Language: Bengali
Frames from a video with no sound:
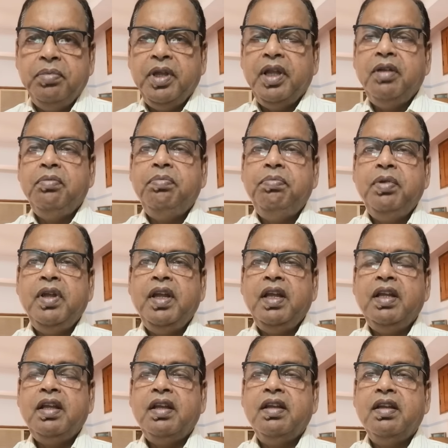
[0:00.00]
বিএনপি
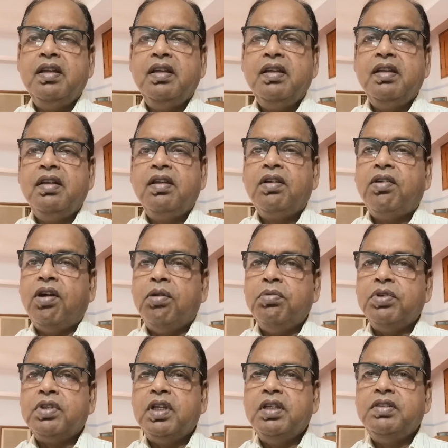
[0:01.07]

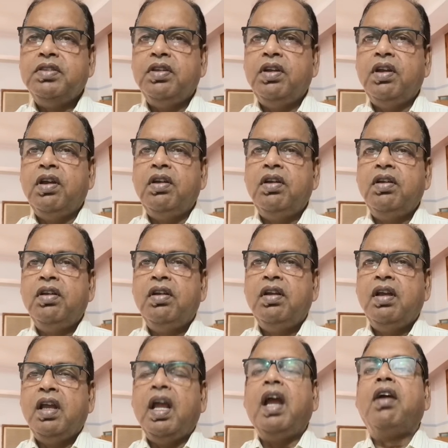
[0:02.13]
ক্ষমতায় ছিল
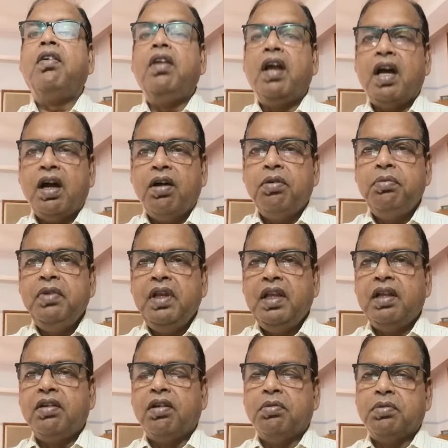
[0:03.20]
এখন আওয়ামী
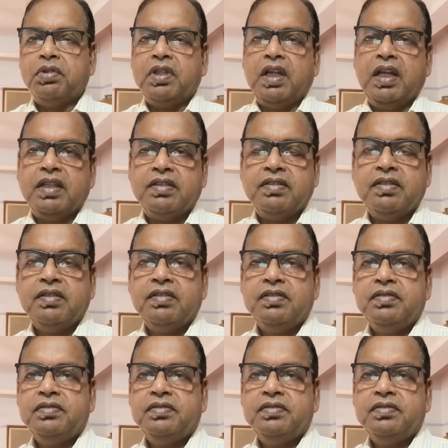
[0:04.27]
লীগ ক্ষমতায় আছে